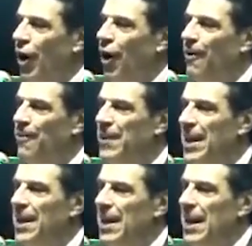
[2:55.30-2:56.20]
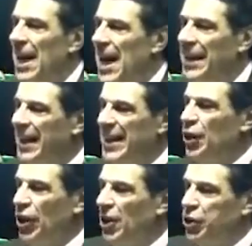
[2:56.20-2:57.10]
no. El
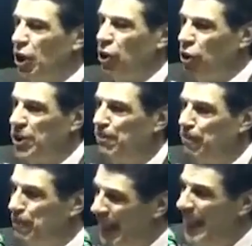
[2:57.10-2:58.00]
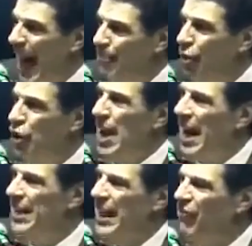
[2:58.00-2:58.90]
Cristo que nosotros predicamos
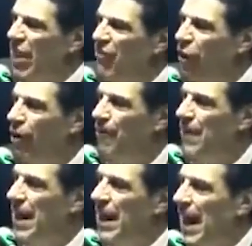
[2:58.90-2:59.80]
está vivo.